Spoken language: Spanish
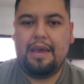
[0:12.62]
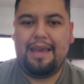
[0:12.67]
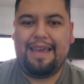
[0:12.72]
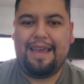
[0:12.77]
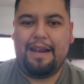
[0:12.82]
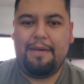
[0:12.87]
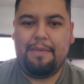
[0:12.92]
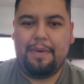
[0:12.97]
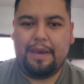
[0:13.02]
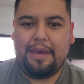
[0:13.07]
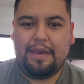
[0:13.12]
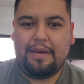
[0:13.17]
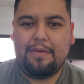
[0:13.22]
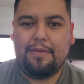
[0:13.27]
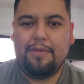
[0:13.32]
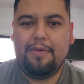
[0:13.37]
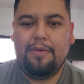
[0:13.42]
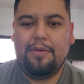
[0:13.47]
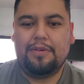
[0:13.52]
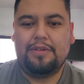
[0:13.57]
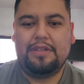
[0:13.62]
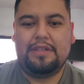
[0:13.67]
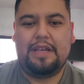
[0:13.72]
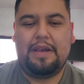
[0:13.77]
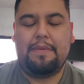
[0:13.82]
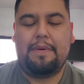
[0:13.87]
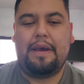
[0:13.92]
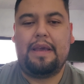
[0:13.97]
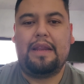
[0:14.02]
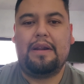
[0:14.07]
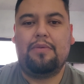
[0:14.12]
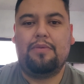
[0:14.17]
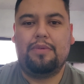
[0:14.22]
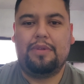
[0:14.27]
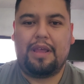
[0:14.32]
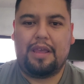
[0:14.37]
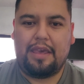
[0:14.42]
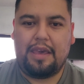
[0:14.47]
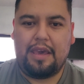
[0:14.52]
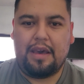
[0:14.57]
El vehículo se va a ir a un
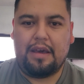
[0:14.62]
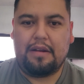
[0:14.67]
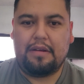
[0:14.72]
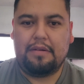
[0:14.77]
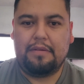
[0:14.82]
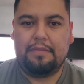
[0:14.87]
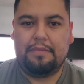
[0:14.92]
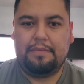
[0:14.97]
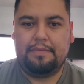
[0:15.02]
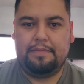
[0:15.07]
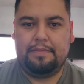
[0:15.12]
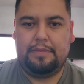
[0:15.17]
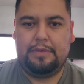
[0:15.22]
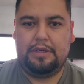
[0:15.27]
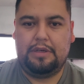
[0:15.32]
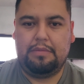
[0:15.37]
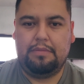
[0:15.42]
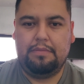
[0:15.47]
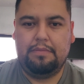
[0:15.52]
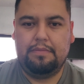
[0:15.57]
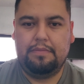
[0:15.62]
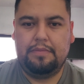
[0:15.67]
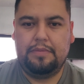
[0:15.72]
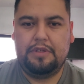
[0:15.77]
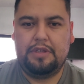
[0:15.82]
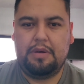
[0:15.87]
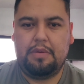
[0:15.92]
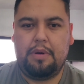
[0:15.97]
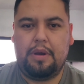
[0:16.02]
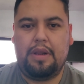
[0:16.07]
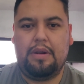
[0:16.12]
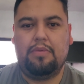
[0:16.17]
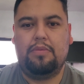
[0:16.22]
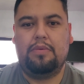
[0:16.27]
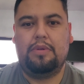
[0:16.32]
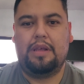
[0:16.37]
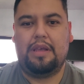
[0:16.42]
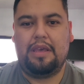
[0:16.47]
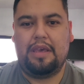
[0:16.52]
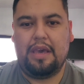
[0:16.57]
taller. Se va a ir a un
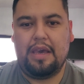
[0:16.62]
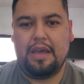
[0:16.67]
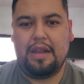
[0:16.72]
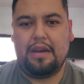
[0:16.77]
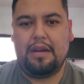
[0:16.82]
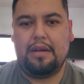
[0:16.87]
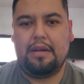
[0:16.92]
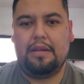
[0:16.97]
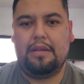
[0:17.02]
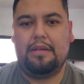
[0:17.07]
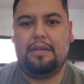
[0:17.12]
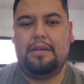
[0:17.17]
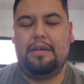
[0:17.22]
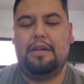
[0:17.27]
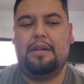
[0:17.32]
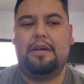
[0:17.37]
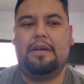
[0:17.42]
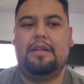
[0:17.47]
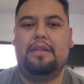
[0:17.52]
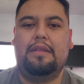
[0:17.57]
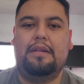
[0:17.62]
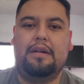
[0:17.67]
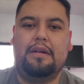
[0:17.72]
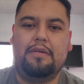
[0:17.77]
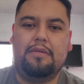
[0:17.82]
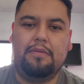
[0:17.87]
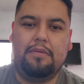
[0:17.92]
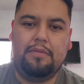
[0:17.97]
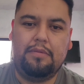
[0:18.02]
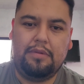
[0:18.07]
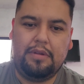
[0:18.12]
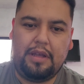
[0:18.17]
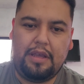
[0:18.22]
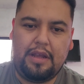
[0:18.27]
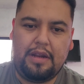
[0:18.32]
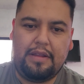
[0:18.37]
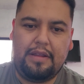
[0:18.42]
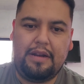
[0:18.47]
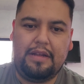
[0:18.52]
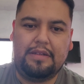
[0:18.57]
taller, tiene que entrar con un
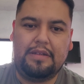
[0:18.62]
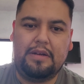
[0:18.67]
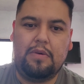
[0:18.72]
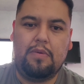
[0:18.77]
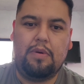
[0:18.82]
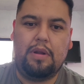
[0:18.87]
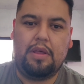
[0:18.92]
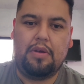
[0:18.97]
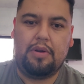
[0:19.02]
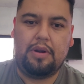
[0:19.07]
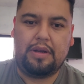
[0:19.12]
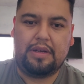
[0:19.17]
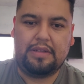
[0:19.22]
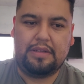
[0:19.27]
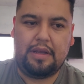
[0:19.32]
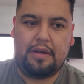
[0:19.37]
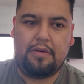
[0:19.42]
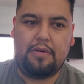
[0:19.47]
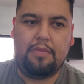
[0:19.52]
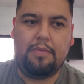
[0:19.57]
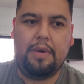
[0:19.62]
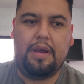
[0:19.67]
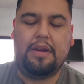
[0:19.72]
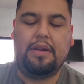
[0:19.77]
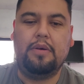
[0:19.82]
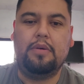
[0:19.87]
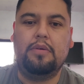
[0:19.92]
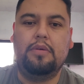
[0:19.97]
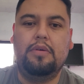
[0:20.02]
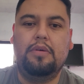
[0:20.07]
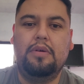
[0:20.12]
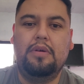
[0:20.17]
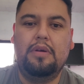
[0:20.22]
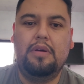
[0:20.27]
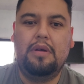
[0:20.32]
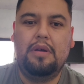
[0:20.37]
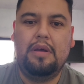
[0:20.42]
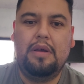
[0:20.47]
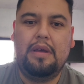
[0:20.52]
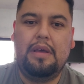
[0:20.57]
taller de la aseguradora que está en convenio
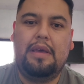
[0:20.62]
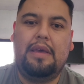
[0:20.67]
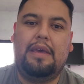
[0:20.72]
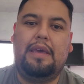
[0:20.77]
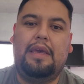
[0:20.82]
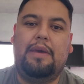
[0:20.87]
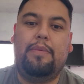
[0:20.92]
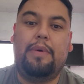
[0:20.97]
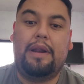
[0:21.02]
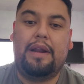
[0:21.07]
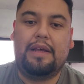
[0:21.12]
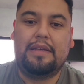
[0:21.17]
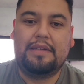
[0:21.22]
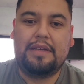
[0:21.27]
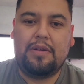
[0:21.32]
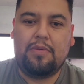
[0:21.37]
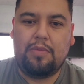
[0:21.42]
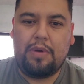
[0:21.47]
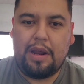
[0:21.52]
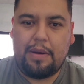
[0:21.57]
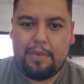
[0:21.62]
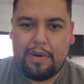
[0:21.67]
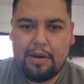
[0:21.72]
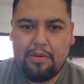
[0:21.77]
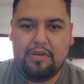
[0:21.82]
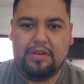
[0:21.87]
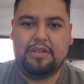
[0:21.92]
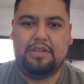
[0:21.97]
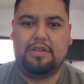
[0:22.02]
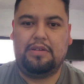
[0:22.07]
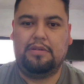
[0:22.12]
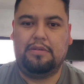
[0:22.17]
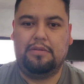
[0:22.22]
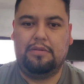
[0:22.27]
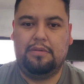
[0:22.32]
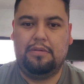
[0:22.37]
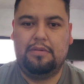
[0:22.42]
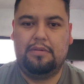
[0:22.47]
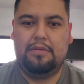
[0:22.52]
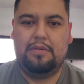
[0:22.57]
y van a hacer una evaluación.
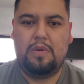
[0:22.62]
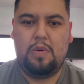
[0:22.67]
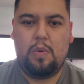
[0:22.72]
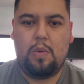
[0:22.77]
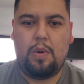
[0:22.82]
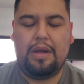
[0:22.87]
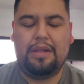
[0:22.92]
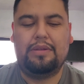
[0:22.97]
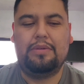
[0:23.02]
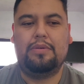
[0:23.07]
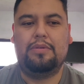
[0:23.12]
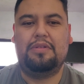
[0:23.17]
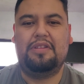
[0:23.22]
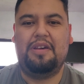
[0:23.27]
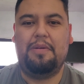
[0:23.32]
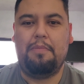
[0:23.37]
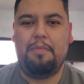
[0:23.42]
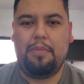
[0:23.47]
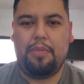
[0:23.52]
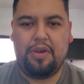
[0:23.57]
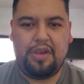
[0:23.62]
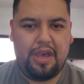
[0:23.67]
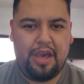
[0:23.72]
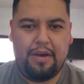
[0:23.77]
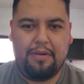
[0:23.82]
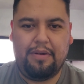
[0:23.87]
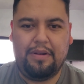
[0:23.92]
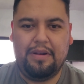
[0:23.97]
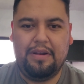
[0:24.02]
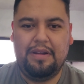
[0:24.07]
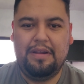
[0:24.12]
¿Cuánto tiempo lleva?